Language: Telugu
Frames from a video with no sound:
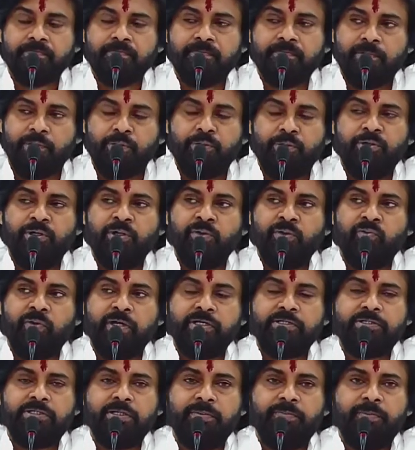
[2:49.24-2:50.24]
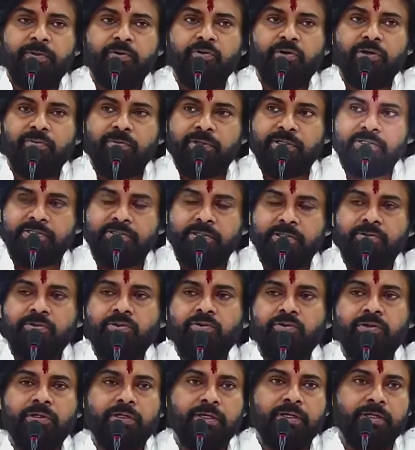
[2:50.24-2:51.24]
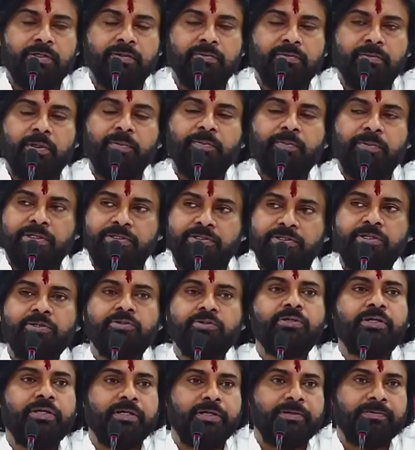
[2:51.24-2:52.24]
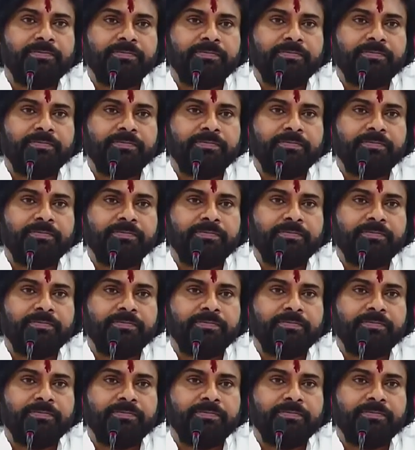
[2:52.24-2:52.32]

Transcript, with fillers: ఇంక్లూడింగ్ వైసీపీ కూడా మనకు శత్రువులు కాదు మన ప్రత్యర్థులే